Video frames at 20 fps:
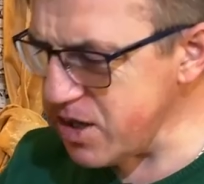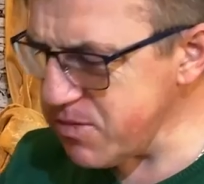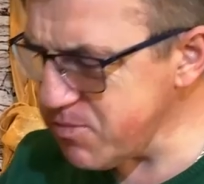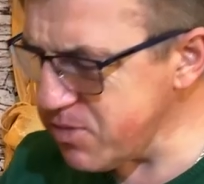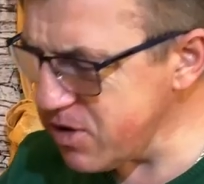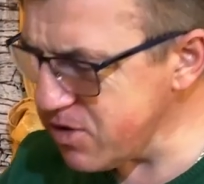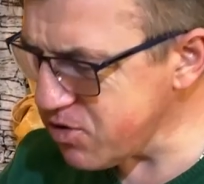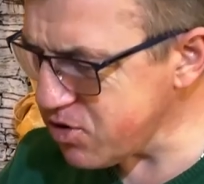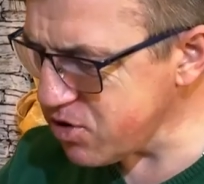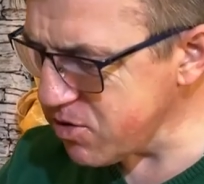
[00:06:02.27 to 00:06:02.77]

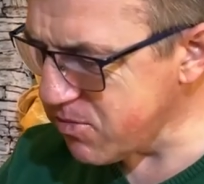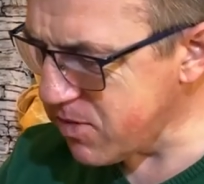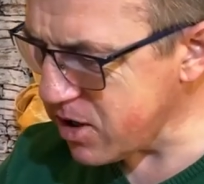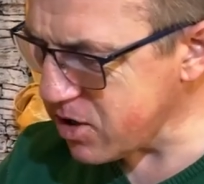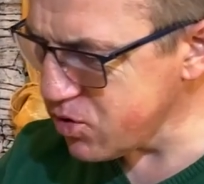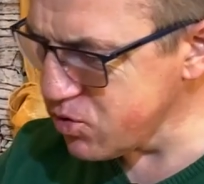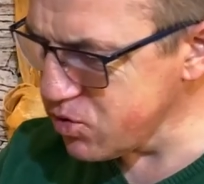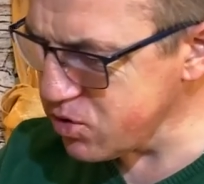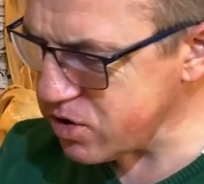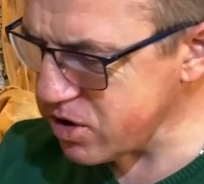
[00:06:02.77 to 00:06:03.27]
Куда-нибудь, блин, все
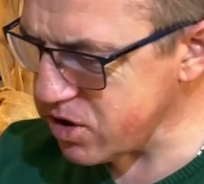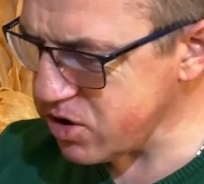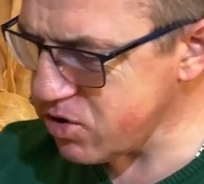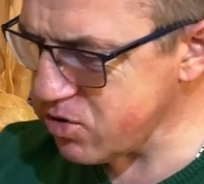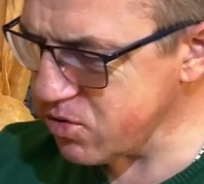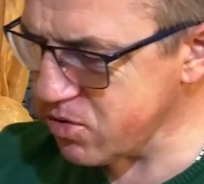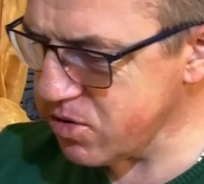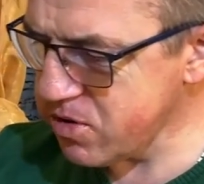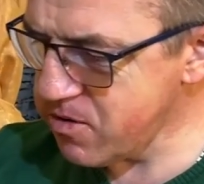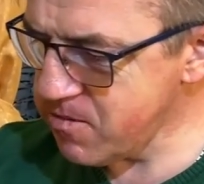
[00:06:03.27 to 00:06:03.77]
макнуть
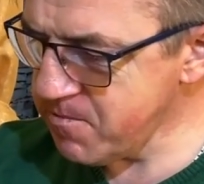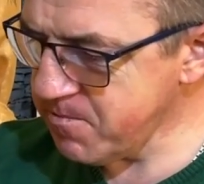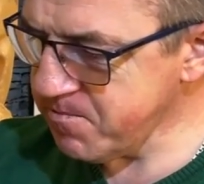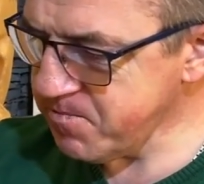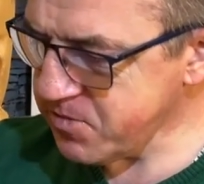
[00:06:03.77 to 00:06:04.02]
хочу.